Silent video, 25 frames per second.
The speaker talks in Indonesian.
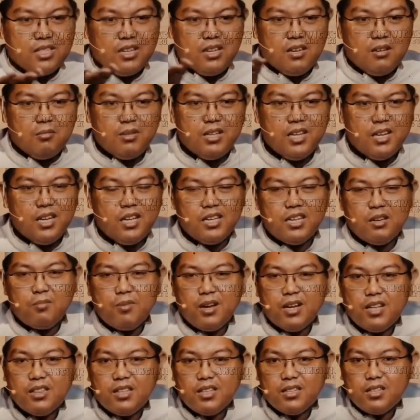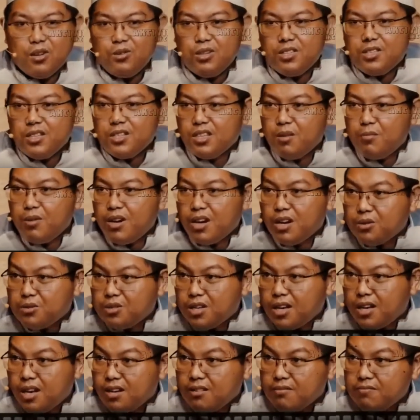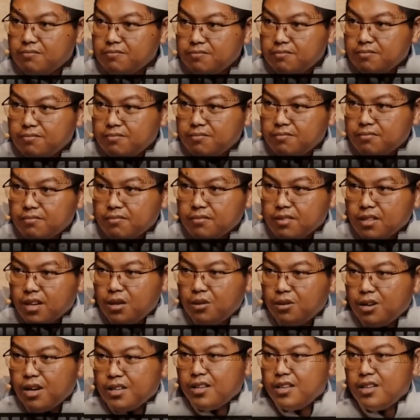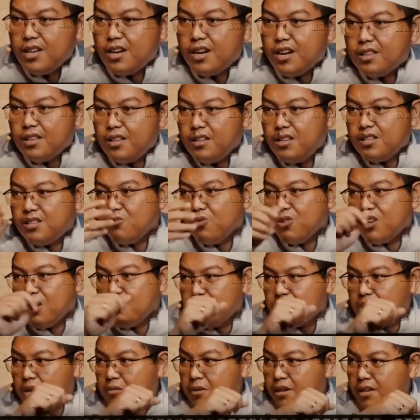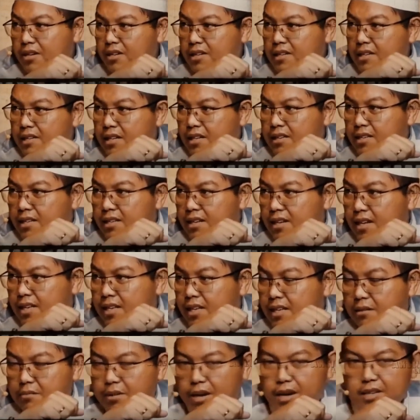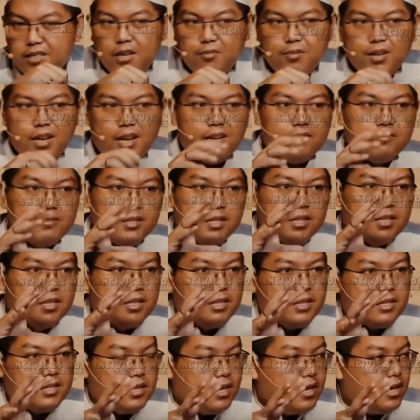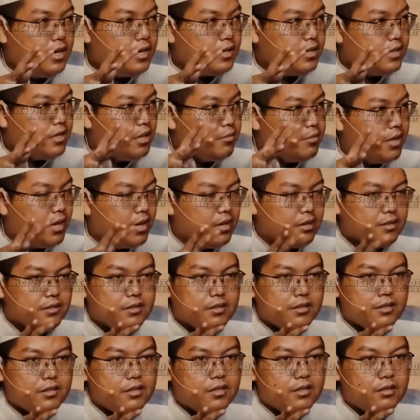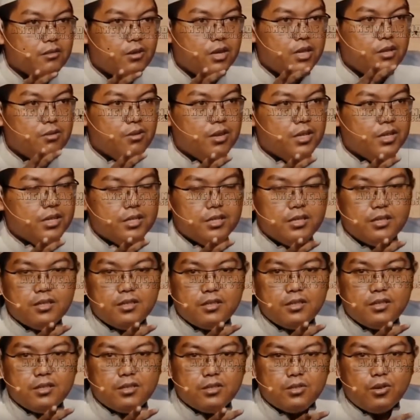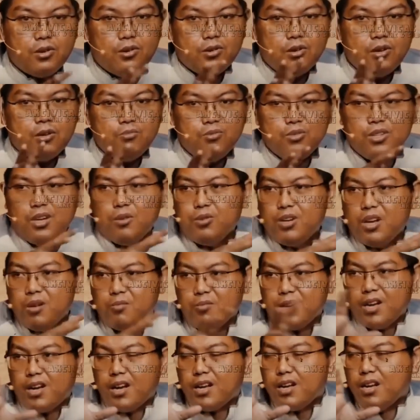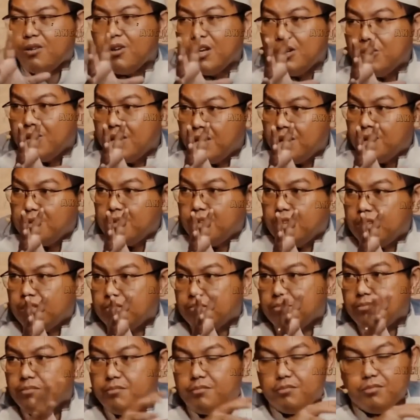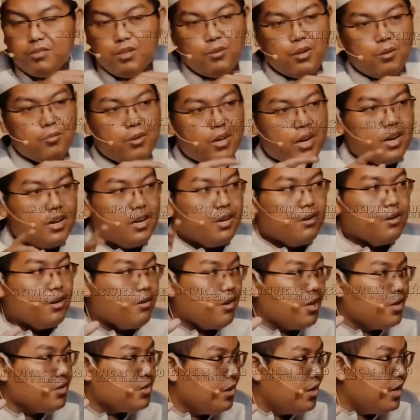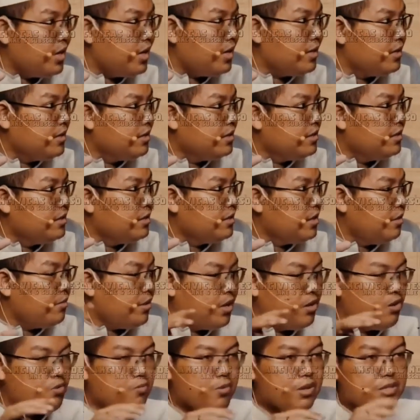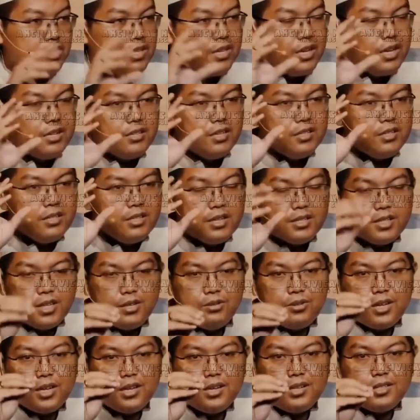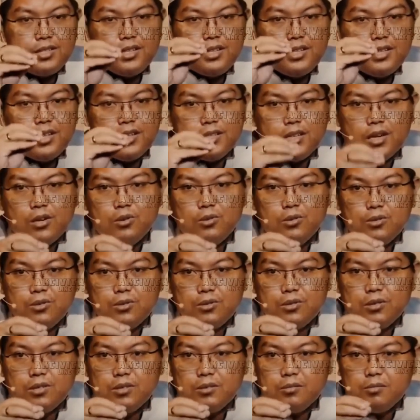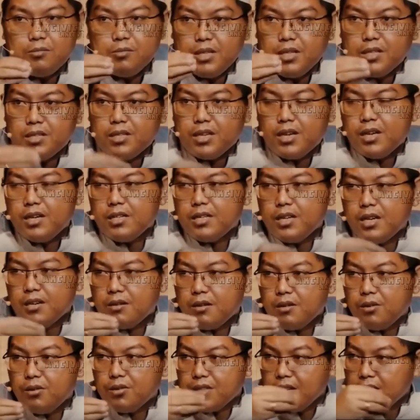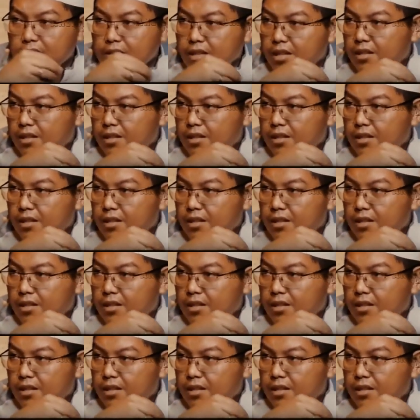tentang wali setan itu. Kenapa? Kalau bicara nggak usah ada setannya deh gitu. E, bilang saja itu nggak setuju kalau jadi wali gitu aja kan gitu gitu aja lah jangan ada setannya itu mungkin agak bisa